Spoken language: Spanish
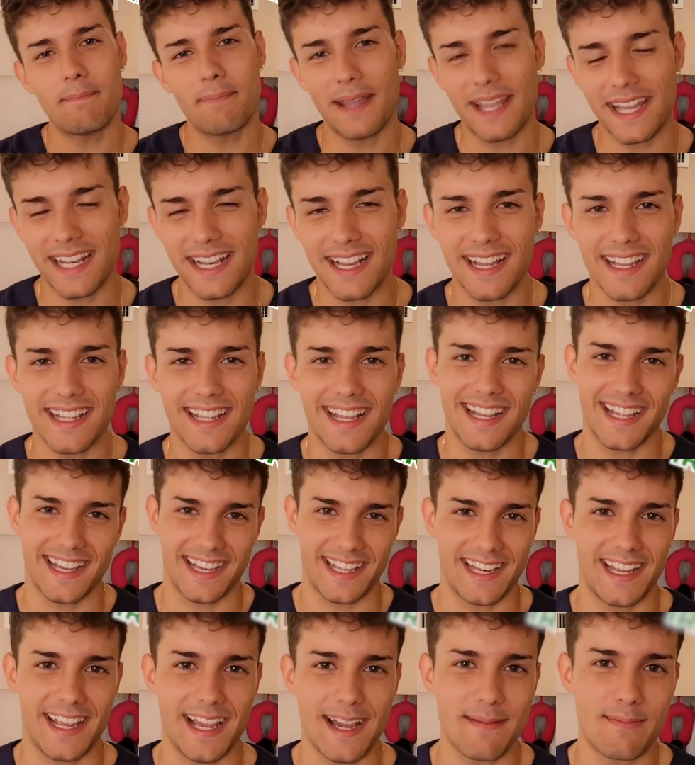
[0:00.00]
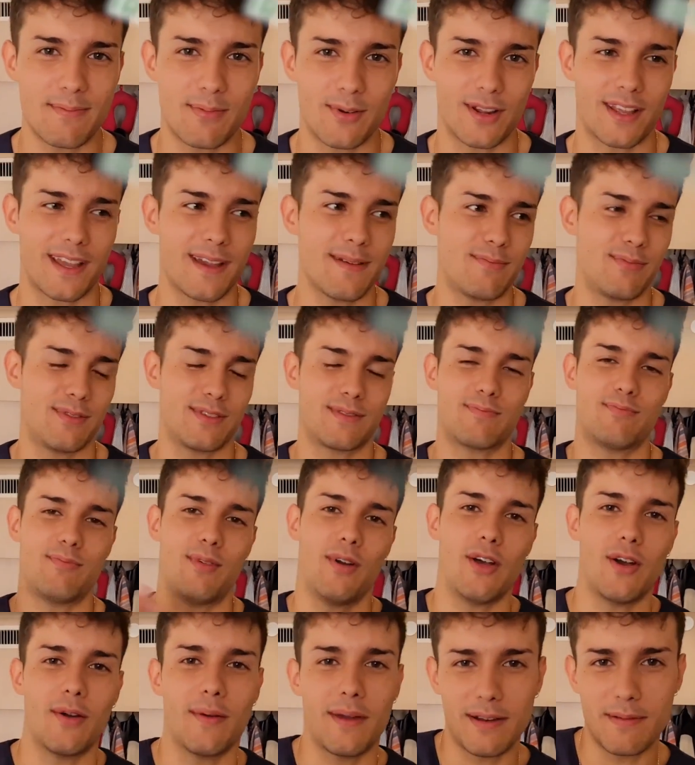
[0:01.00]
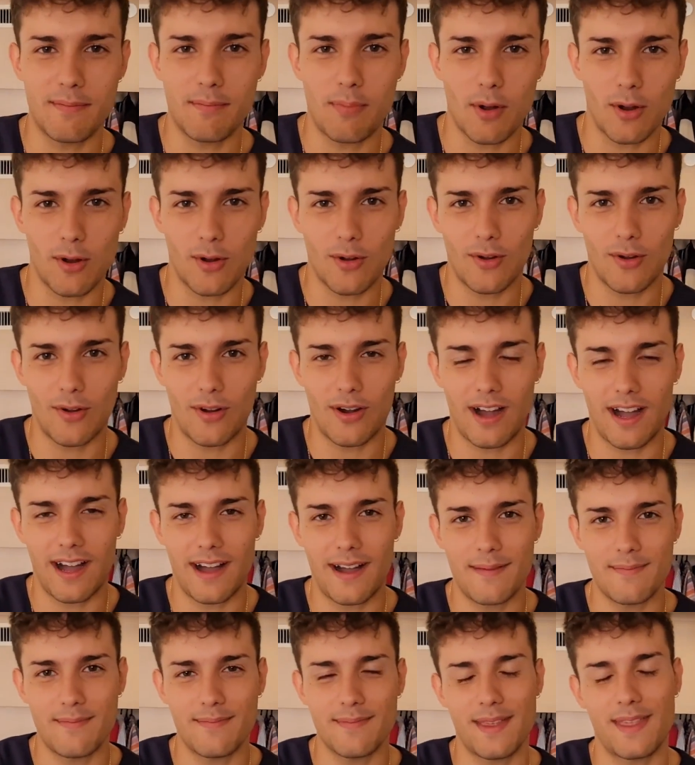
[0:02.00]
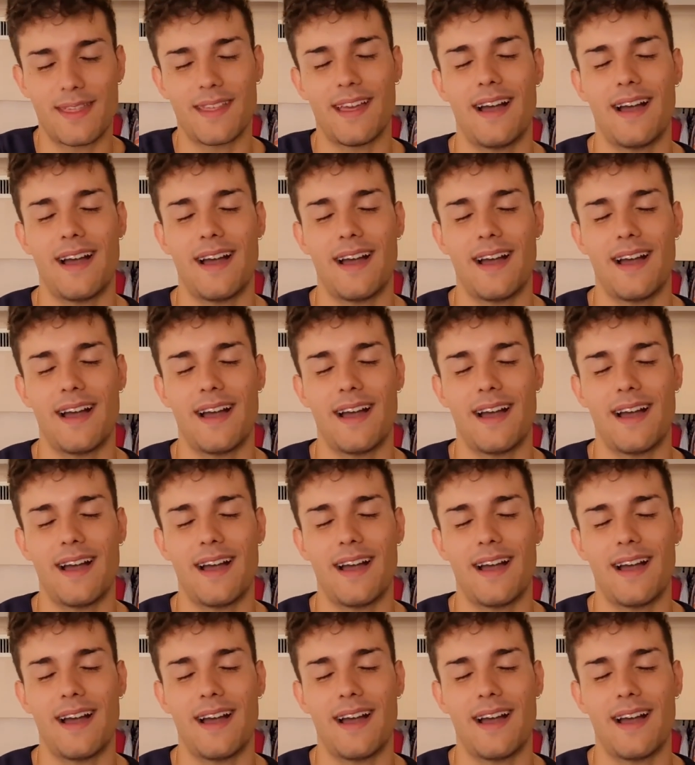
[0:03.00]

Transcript: pena y alegría porque pues puedo ver un poco a mi,